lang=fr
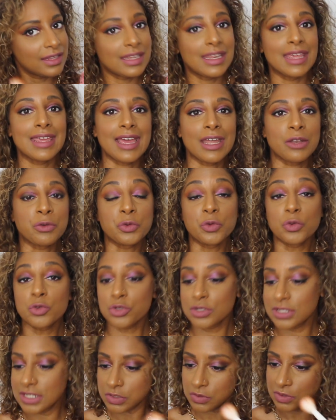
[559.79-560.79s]
Il est canon. Donc
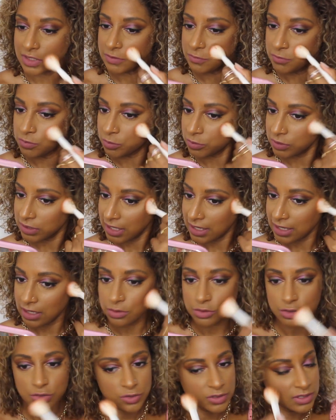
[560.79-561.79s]
je suis désolée de vous montrer
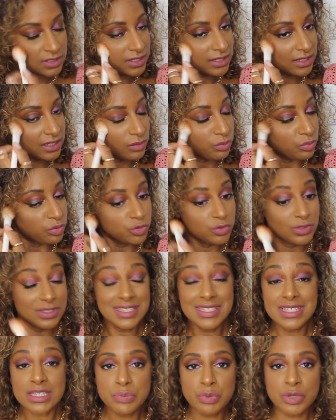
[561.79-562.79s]
quelque chose qui n'est plus
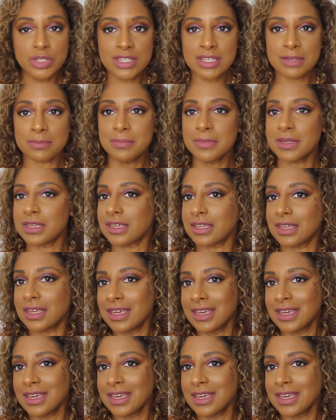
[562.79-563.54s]
disponible, mais